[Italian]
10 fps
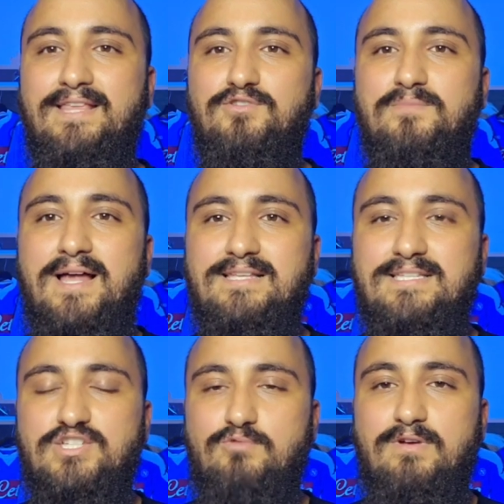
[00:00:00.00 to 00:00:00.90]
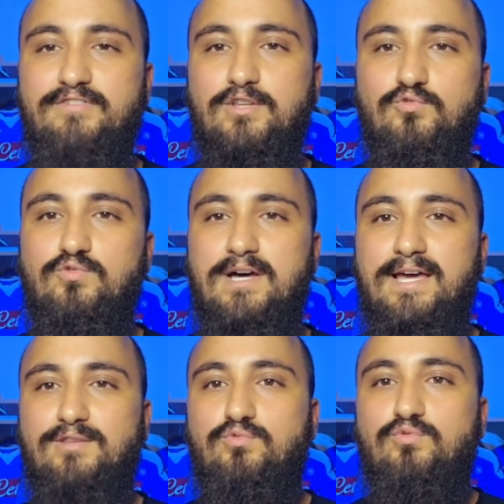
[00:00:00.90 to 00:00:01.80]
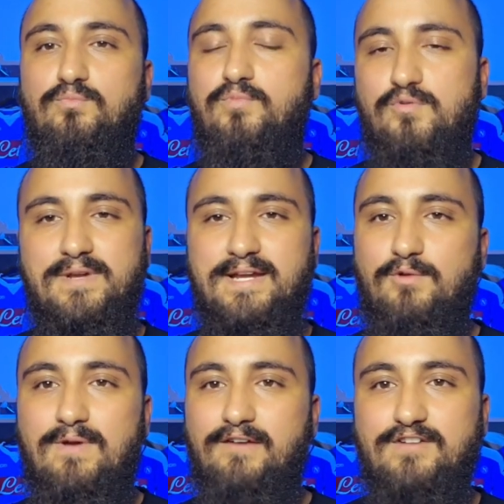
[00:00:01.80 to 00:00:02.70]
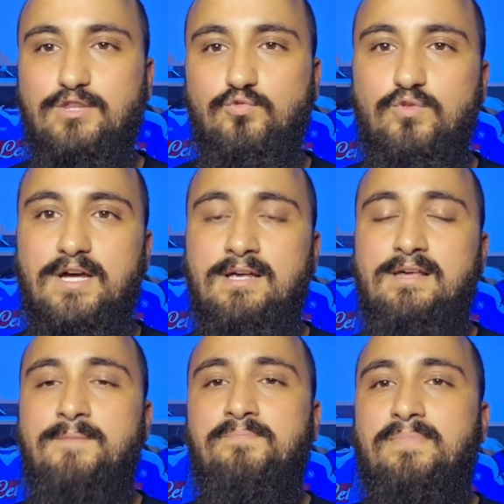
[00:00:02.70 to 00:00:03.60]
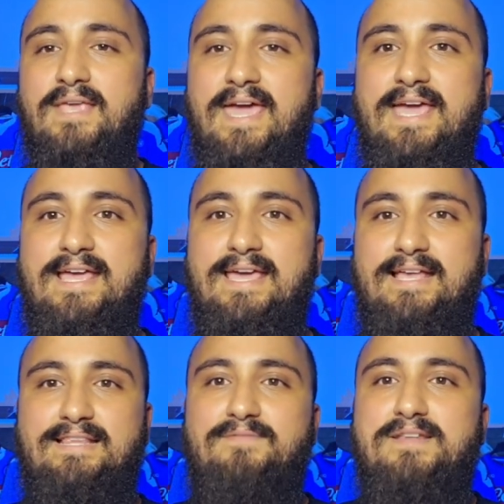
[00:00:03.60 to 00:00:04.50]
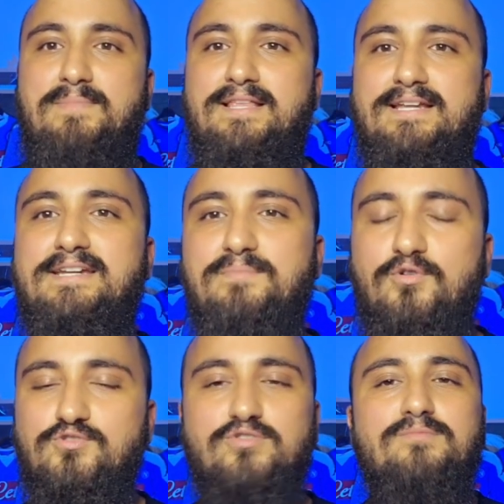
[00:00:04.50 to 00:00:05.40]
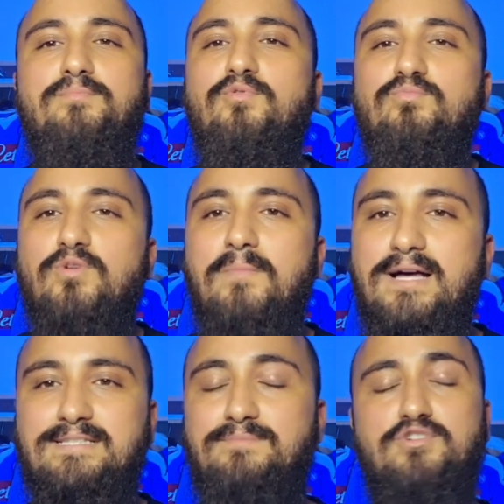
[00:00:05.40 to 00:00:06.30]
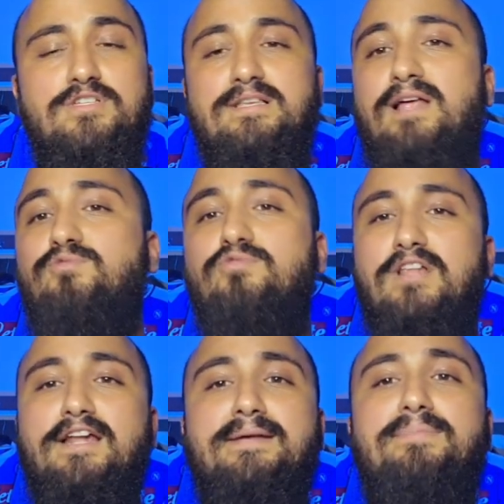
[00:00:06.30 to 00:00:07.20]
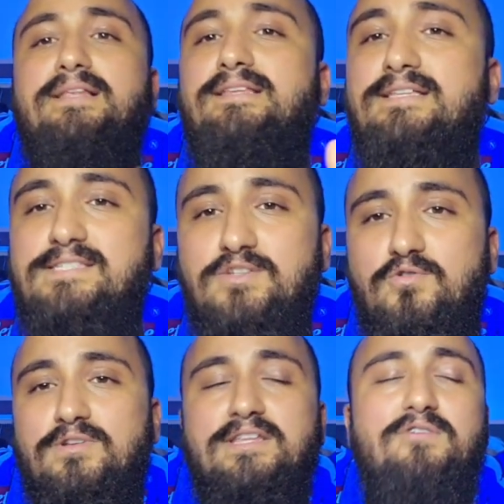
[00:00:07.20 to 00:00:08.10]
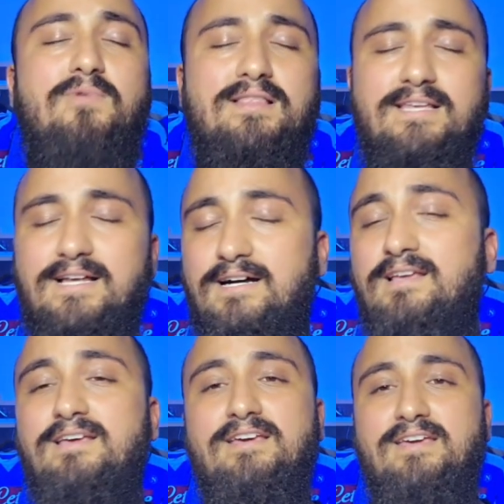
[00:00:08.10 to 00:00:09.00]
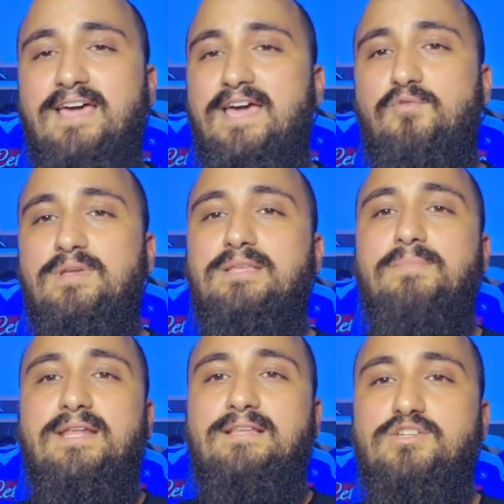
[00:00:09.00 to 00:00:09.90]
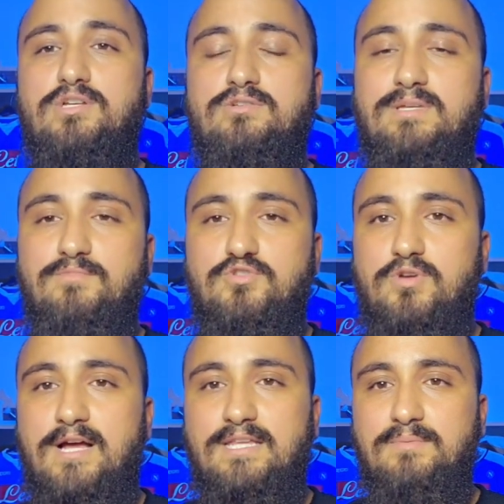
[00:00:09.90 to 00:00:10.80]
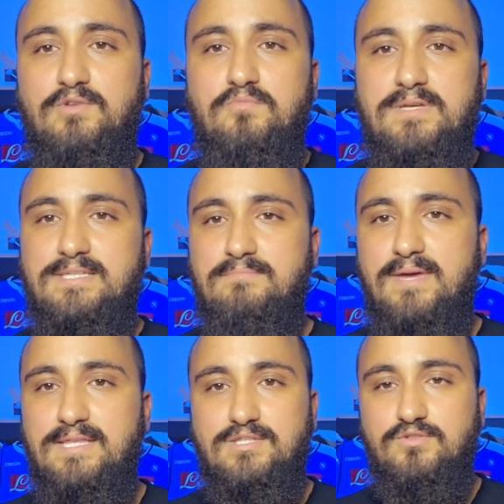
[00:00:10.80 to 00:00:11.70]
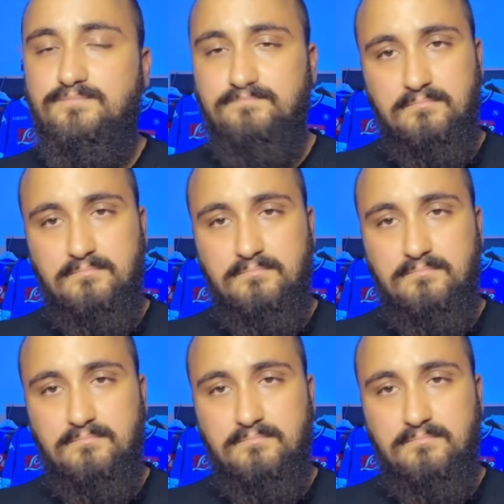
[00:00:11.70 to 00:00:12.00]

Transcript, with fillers: normale se c'è una frattura e tu non puoi operare quella frattura e devi rimanere a riposo. Punto, basta. Poi ci sarà tutta la riabilitazione di qua e di là. E quindi Meretta ce lo siamo giocati per un mese e mezzo,